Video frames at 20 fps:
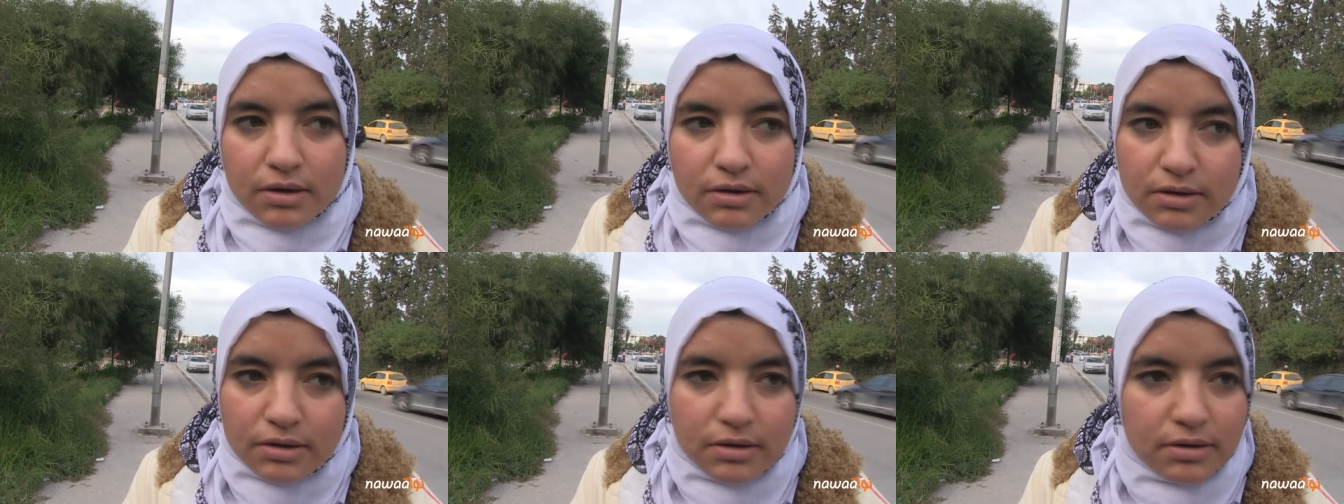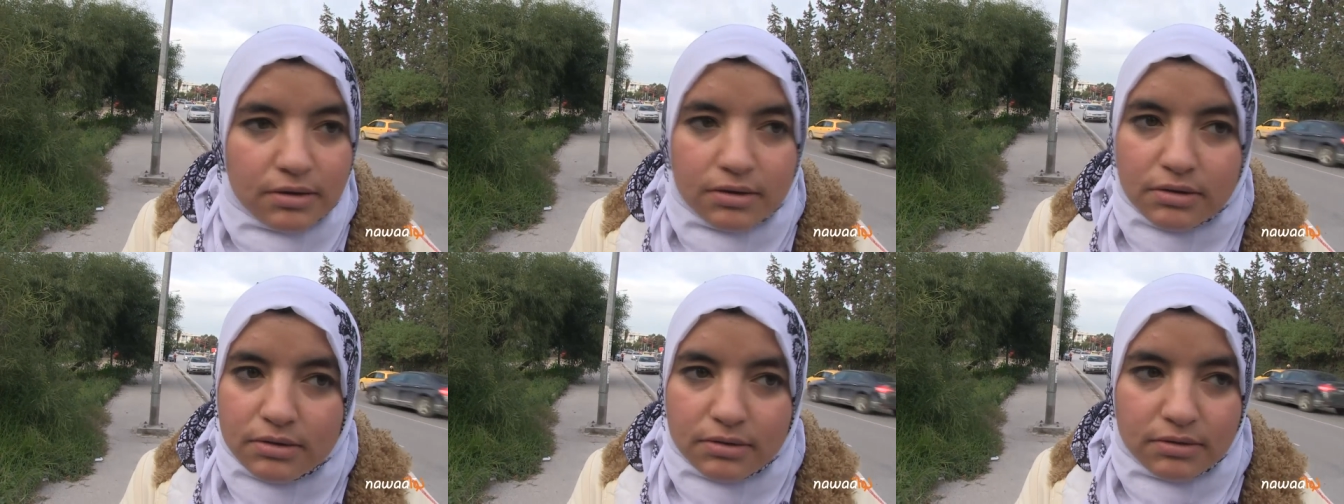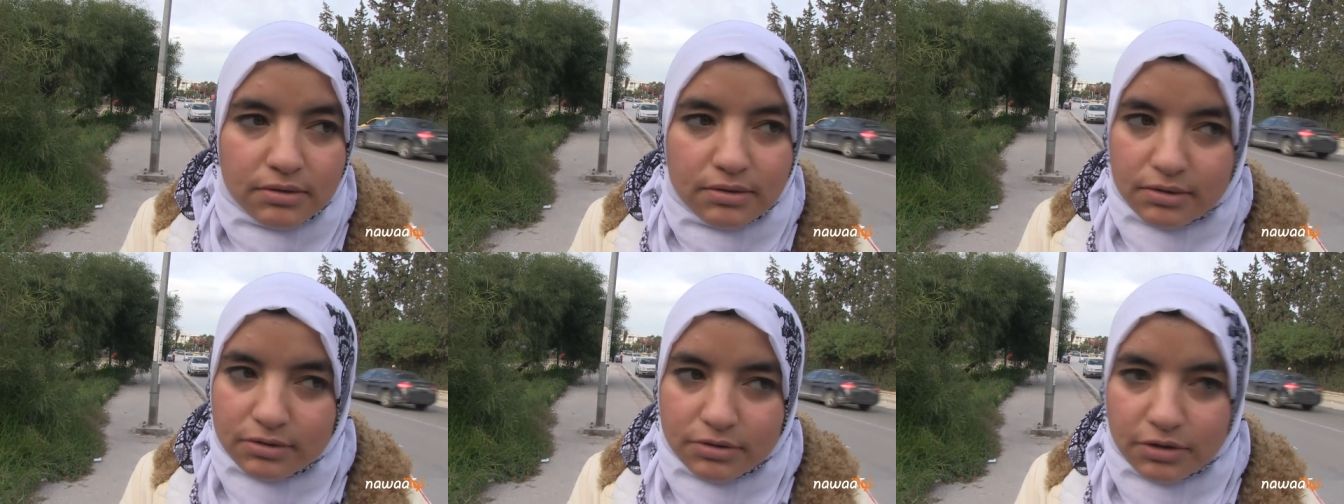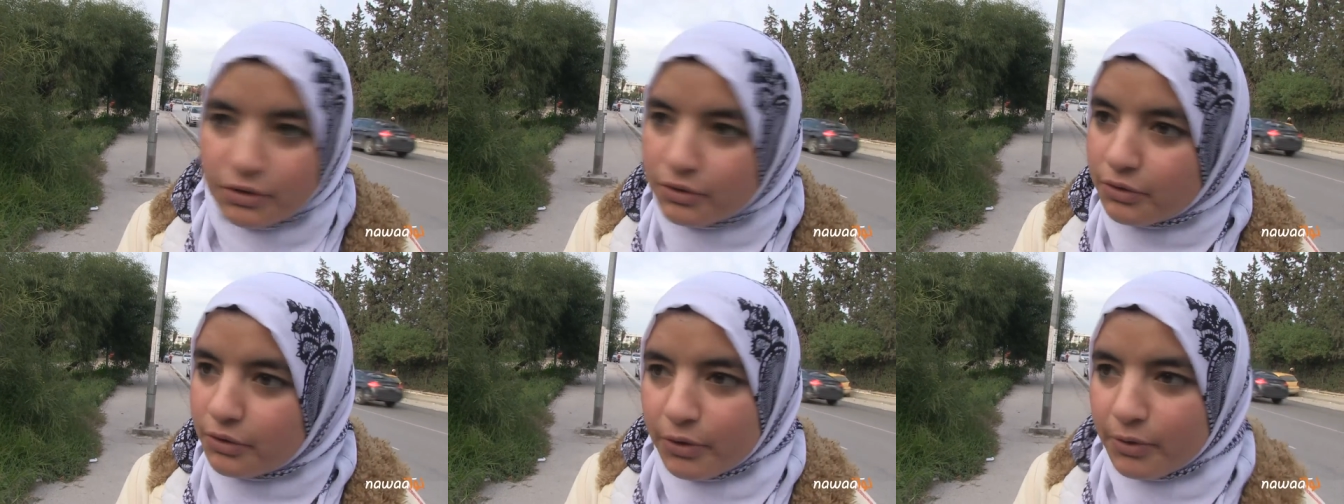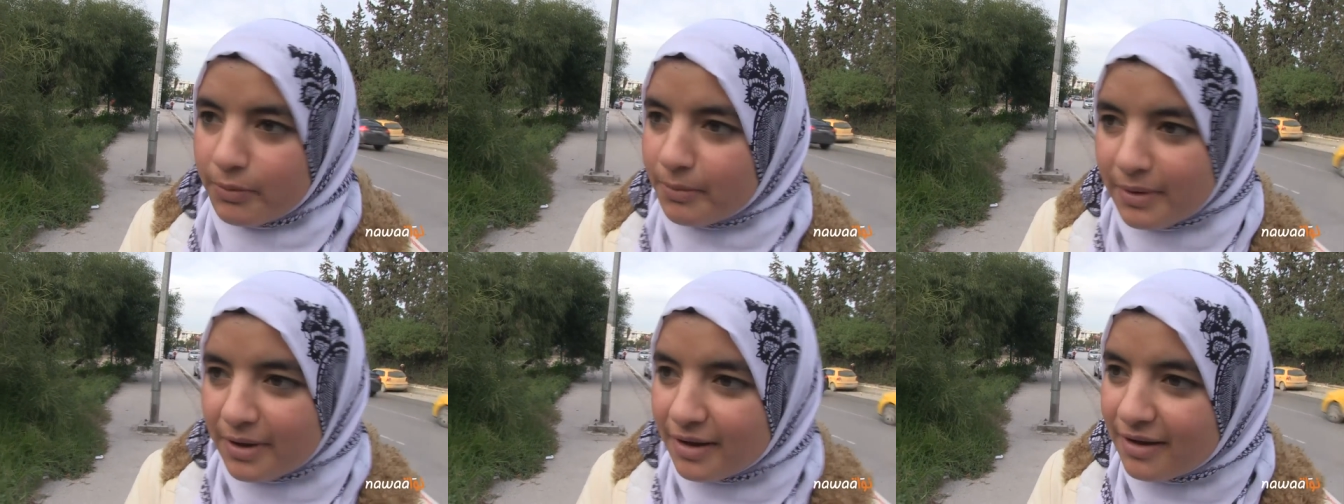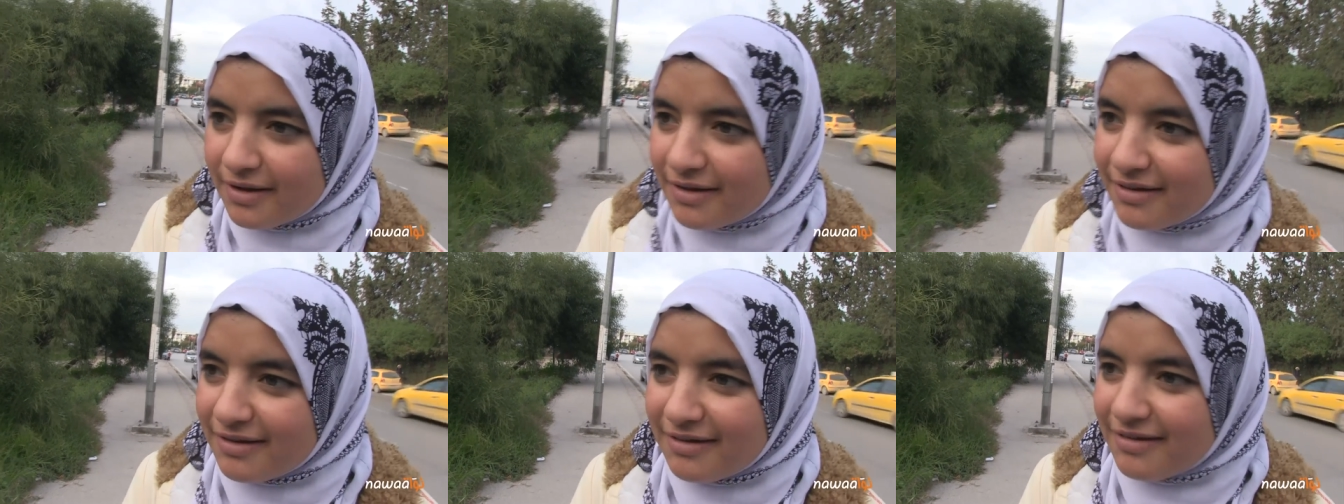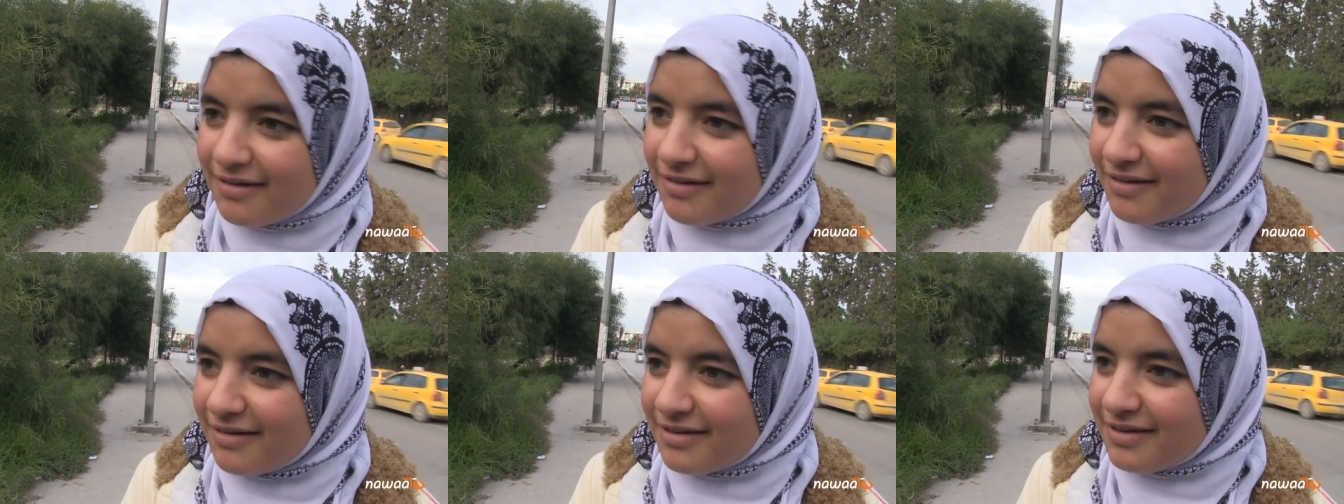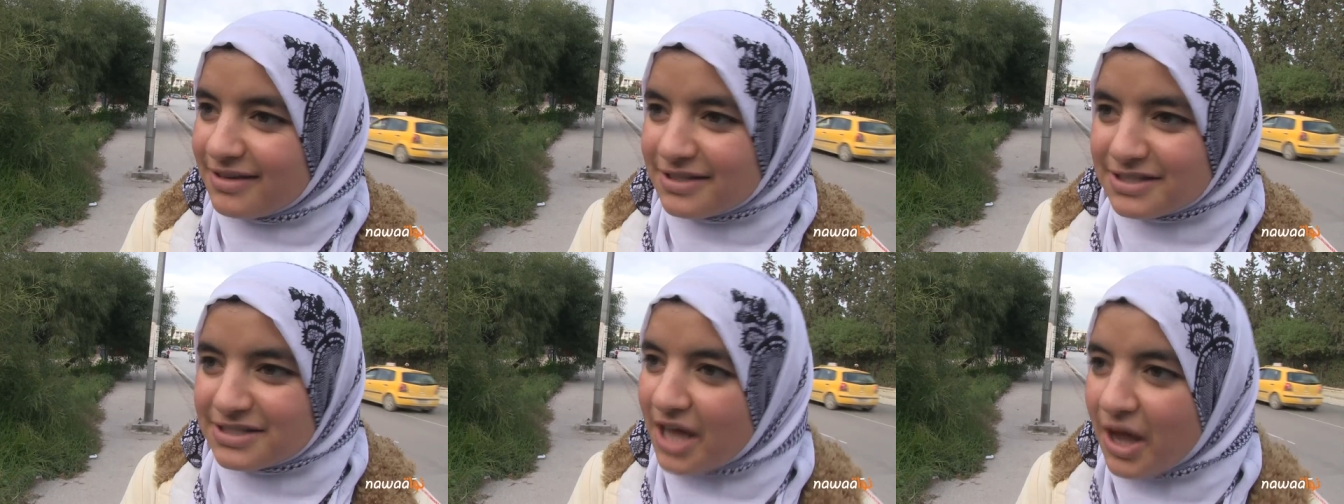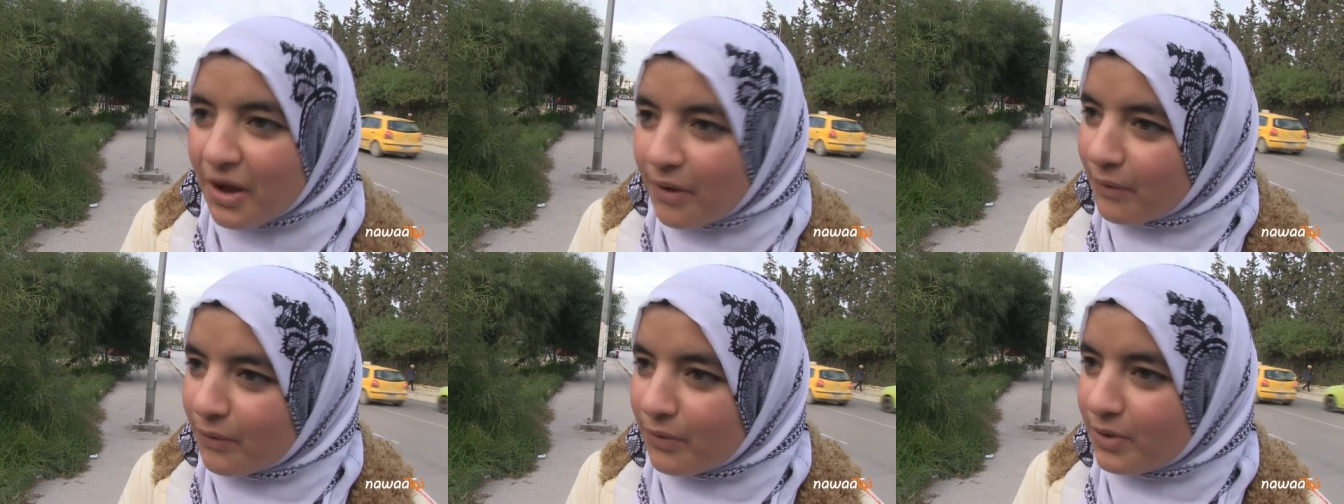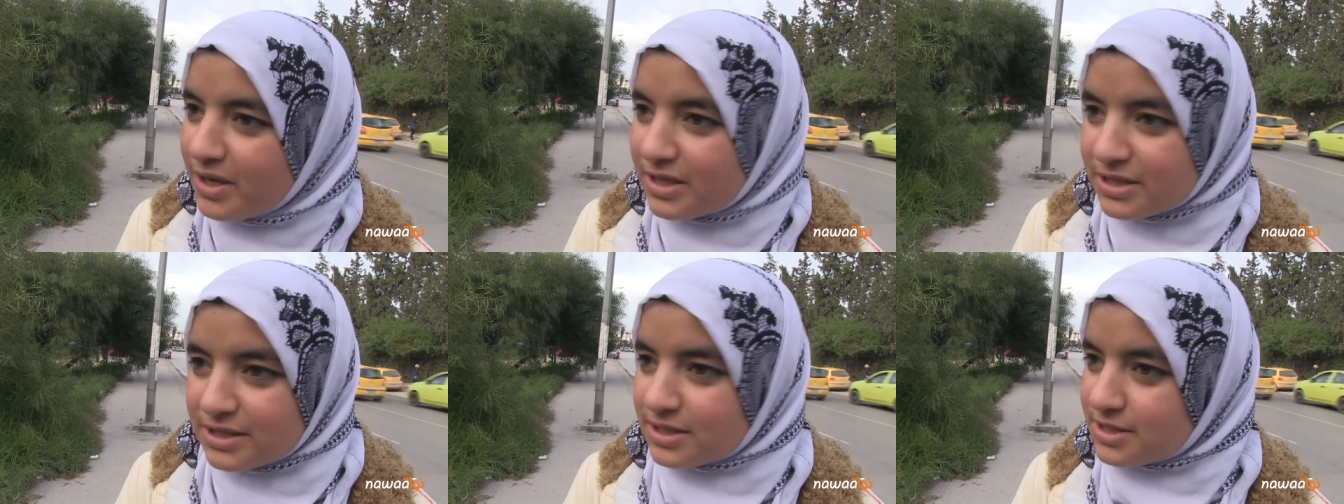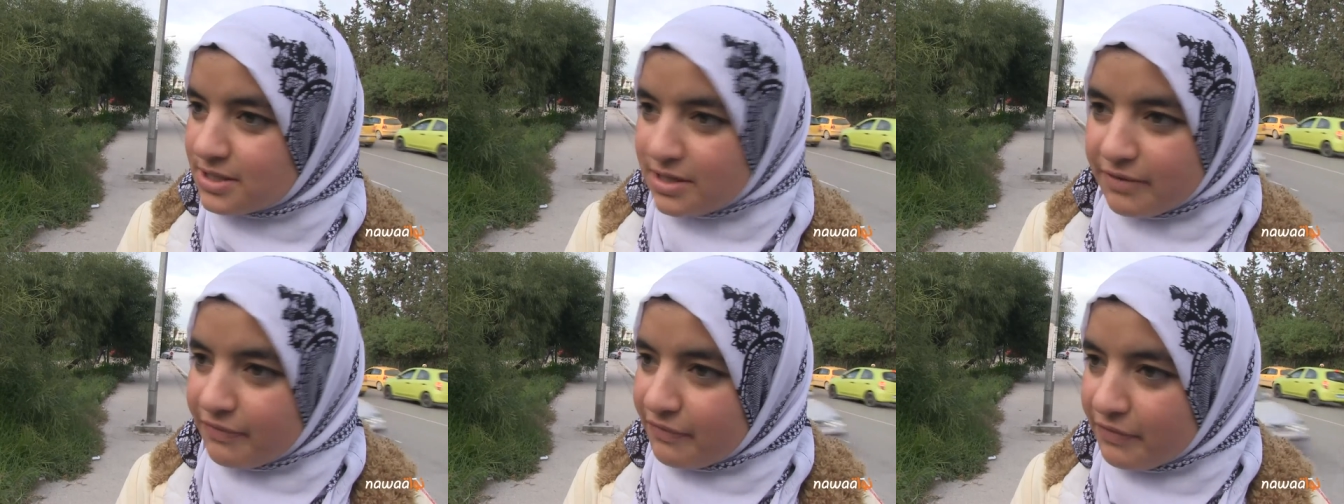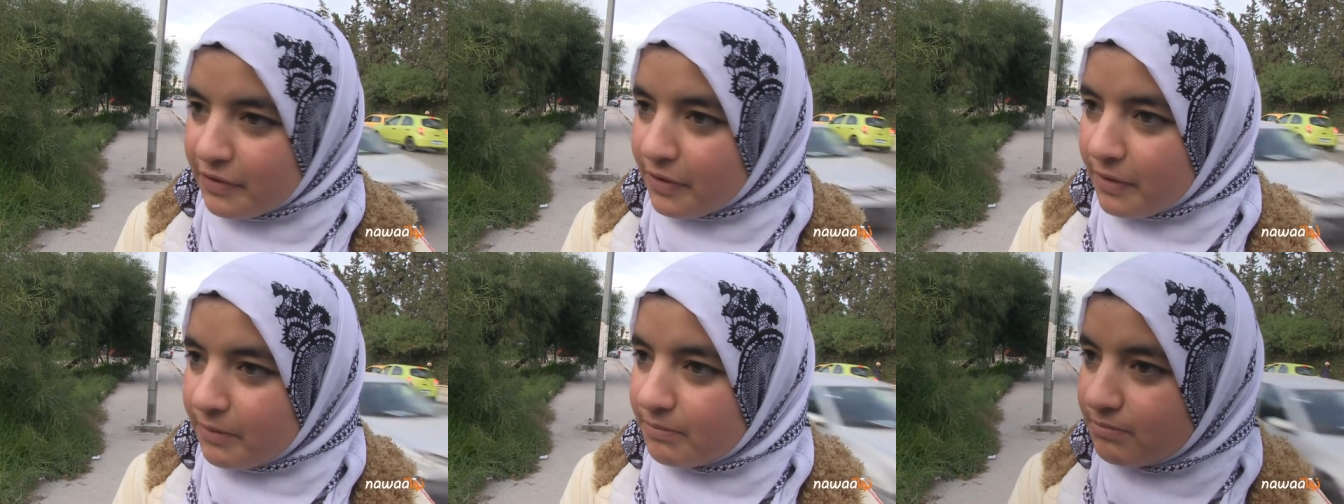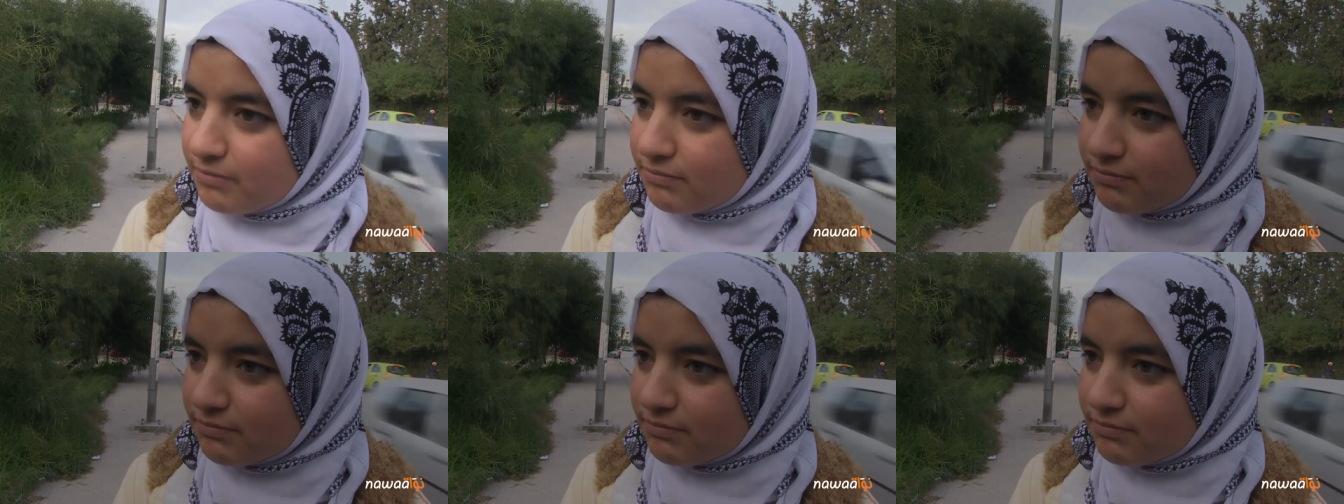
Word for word: أه دونك هما يستحقوا اللي يصير فيهم